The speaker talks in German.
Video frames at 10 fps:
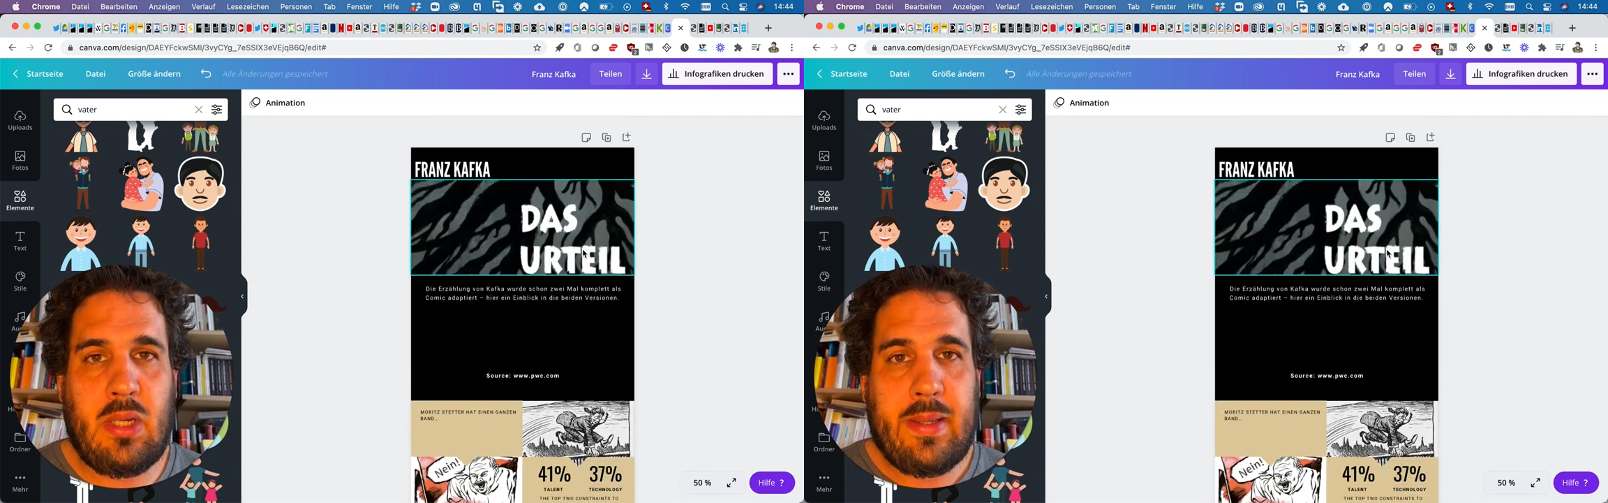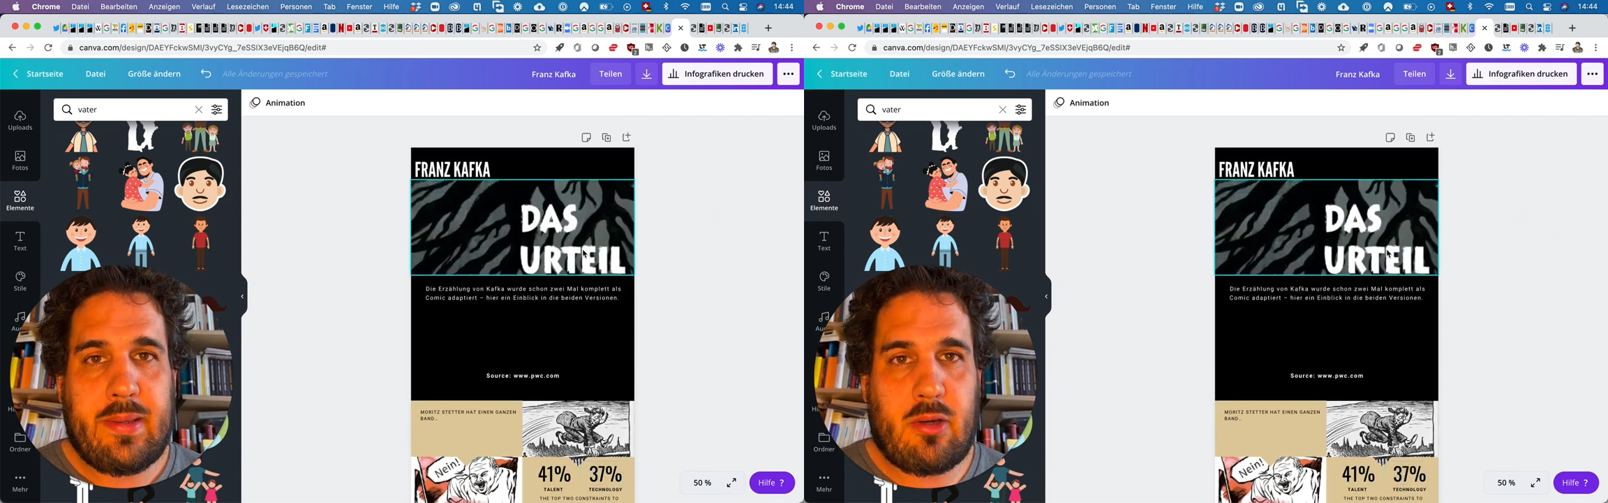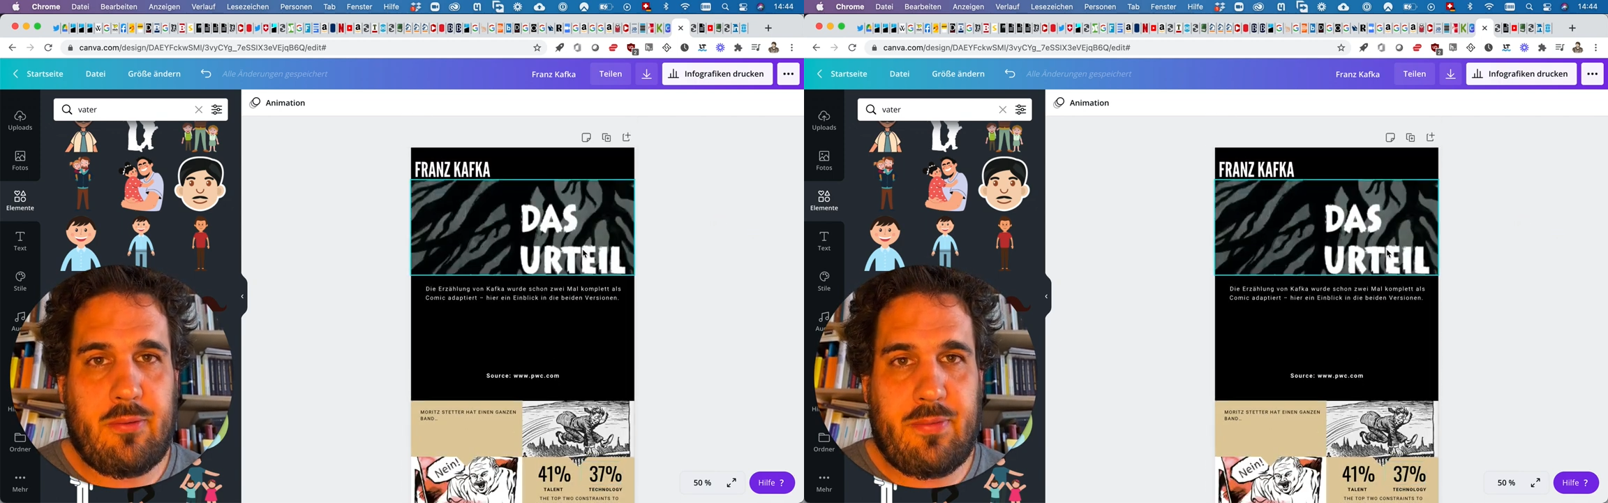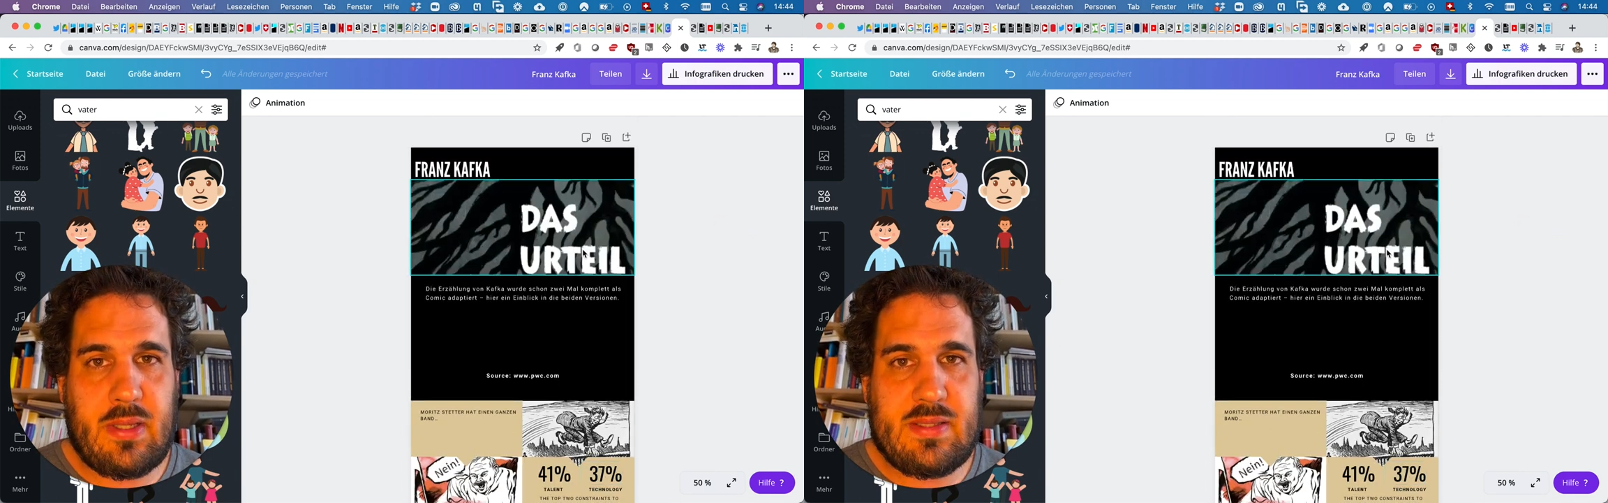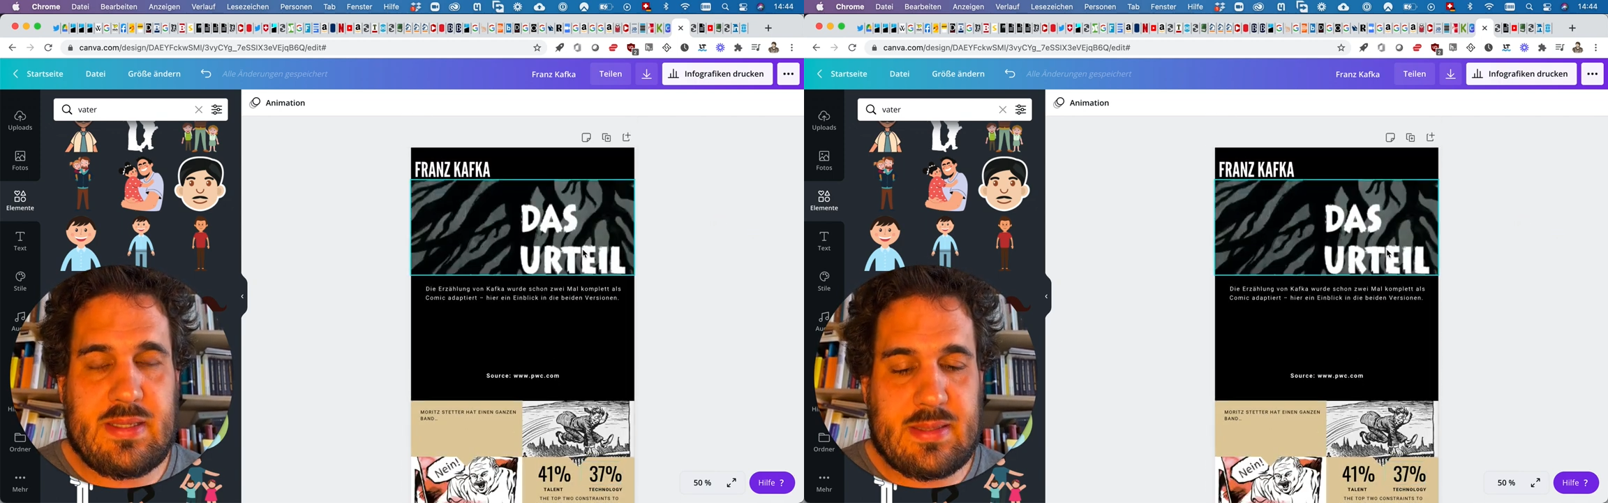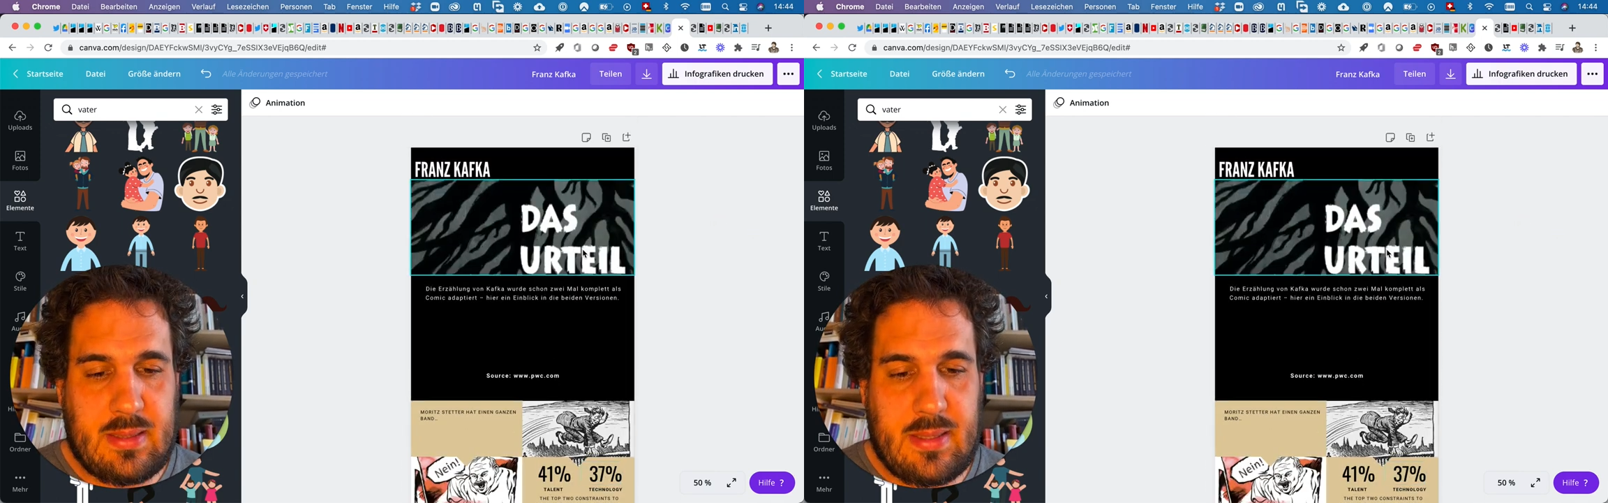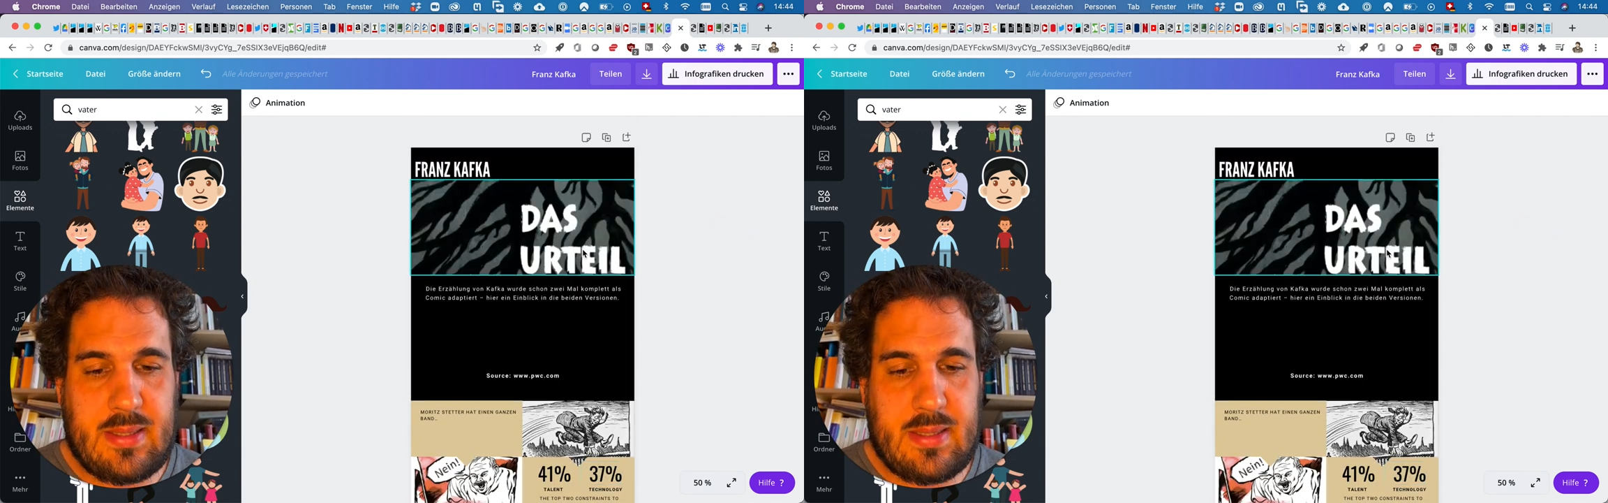Ich hoffe, es ist klar,